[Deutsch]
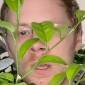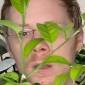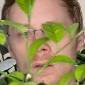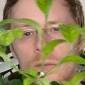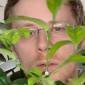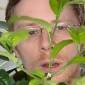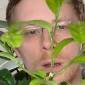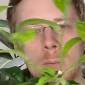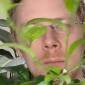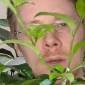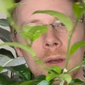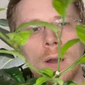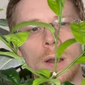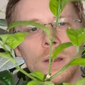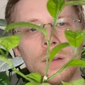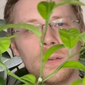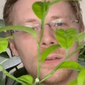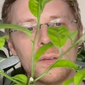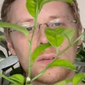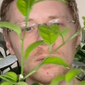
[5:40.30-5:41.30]
wir haben hier
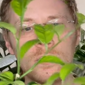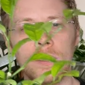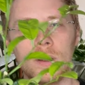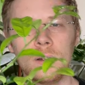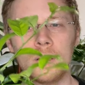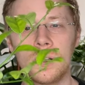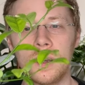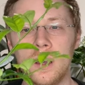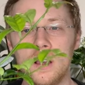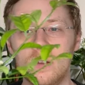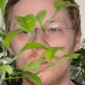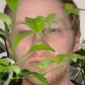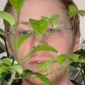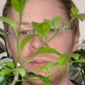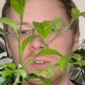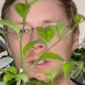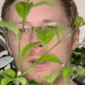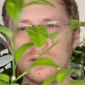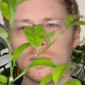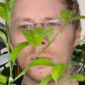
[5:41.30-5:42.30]
1, 2, 3,
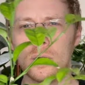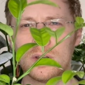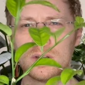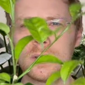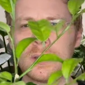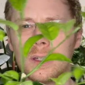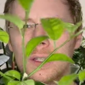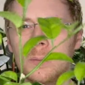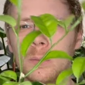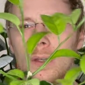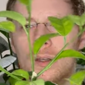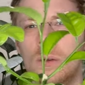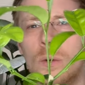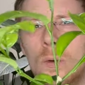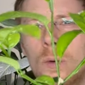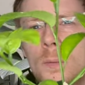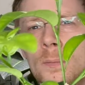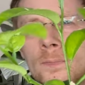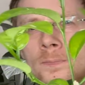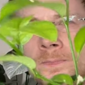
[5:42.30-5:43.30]
4 neue Triebe hier
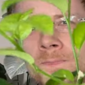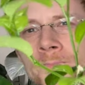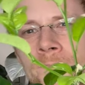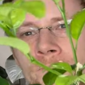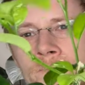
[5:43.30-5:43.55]
oben.